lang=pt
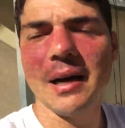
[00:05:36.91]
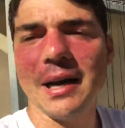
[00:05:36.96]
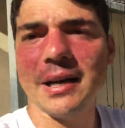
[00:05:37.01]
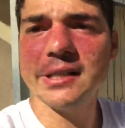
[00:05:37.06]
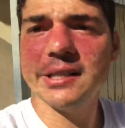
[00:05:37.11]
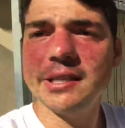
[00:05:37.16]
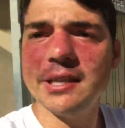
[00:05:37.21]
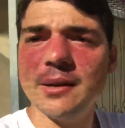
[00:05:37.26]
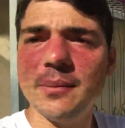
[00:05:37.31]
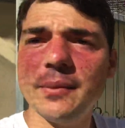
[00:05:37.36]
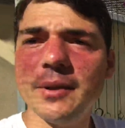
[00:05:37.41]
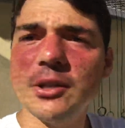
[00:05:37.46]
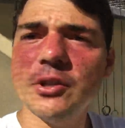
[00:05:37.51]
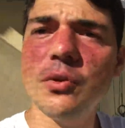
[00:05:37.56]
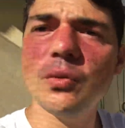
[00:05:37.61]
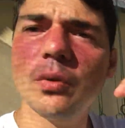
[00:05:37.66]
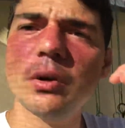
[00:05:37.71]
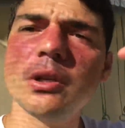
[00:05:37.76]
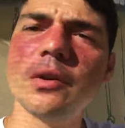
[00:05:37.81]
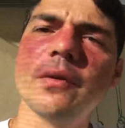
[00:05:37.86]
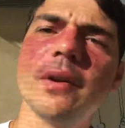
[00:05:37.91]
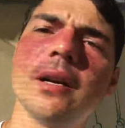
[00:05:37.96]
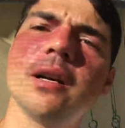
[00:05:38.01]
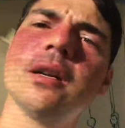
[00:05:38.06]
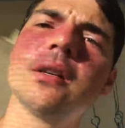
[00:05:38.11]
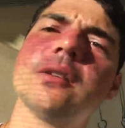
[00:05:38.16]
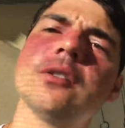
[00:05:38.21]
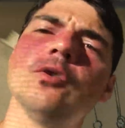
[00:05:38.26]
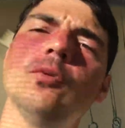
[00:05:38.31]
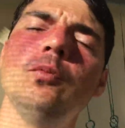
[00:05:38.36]
A gema é de onde vai
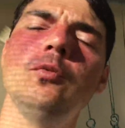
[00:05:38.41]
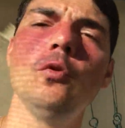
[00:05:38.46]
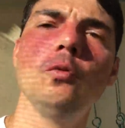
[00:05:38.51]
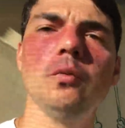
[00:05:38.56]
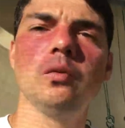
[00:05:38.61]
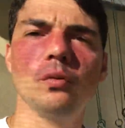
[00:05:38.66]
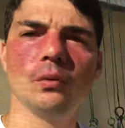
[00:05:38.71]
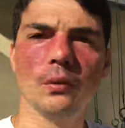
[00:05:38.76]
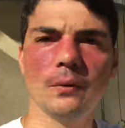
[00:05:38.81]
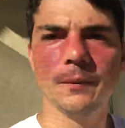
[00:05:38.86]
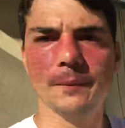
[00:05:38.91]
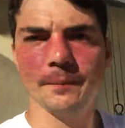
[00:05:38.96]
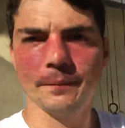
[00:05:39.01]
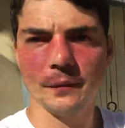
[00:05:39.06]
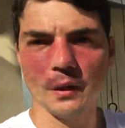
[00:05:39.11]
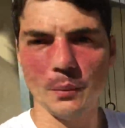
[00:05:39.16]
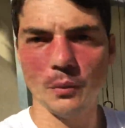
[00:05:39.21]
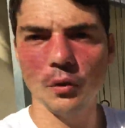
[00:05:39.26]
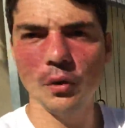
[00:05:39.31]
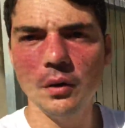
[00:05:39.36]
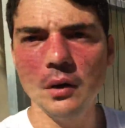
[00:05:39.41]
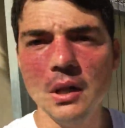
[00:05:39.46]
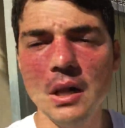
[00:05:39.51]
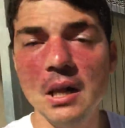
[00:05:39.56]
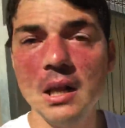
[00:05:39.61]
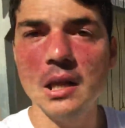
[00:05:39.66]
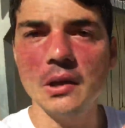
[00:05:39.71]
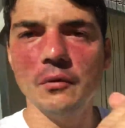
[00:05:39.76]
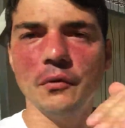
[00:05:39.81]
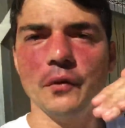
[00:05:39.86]
crescer o bulbo, tá bom?
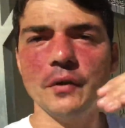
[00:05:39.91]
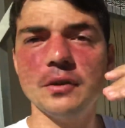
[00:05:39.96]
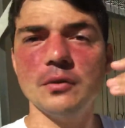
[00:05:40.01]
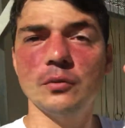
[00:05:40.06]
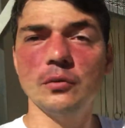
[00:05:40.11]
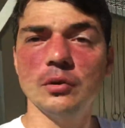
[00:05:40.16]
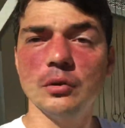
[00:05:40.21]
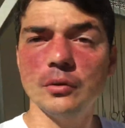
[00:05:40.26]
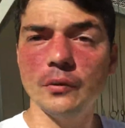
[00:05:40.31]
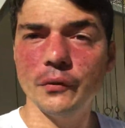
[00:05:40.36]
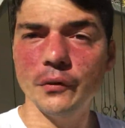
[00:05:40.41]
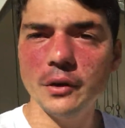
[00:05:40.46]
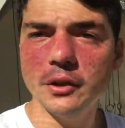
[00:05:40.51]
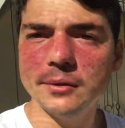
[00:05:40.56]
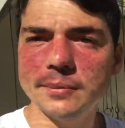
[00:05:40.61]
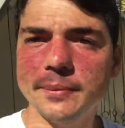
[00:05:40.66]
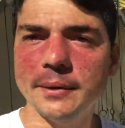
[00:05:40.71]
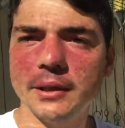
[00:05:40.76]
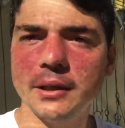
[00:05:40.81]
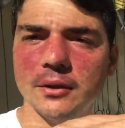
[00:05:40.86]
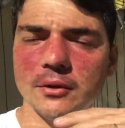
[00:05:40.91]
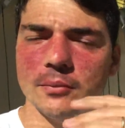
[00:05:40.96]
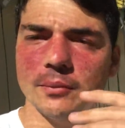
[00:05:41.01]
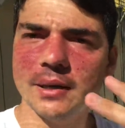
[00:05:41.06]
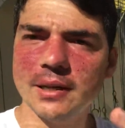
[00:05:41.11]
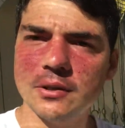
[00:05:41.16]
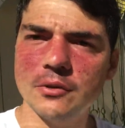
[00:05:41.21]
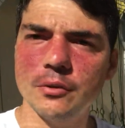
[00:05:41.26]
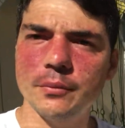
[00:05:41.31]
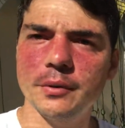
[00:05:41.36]
Eu vou fazer um outro vídeo explicando
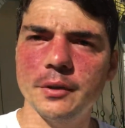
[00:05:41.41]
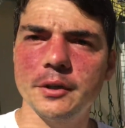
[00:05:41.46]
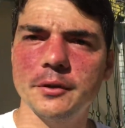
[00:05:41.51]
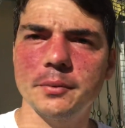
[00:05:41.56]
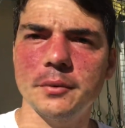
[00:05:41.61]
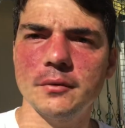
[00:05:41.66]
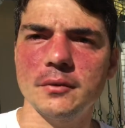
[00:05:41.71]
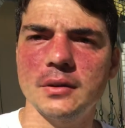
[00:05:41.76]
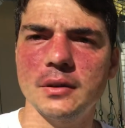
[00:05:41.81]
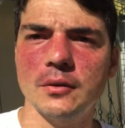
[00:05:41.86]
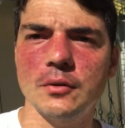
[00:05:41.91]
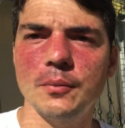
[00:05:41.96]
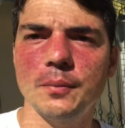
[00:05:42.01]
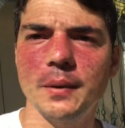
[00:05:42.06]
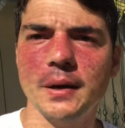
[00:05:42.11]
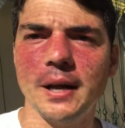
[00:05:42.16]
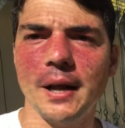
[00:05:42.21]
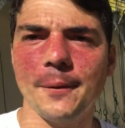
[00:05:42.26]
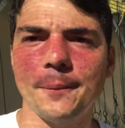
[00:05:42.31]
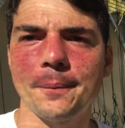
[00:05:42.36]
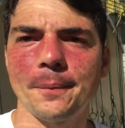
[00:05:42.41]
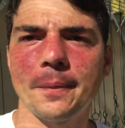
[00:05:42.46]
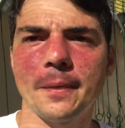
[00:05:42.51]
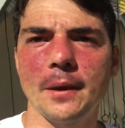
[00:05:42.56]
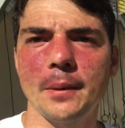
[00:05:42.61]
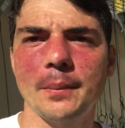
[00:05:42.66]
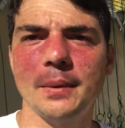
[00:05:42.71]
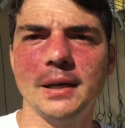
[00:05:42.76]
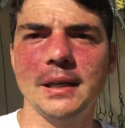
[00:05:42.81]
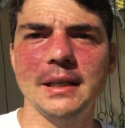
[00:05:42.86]
mais sobre isso para você acompanhar,
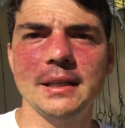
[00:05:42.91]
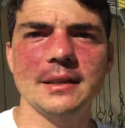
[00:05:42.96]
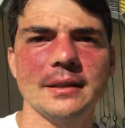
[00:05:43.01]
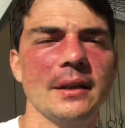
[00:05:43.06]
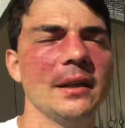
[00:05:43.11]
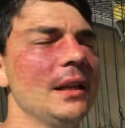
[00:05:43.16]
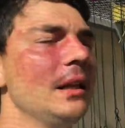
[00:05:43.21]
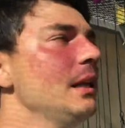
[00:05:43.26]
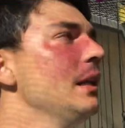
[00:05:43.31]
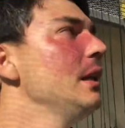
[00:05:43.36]
beleza?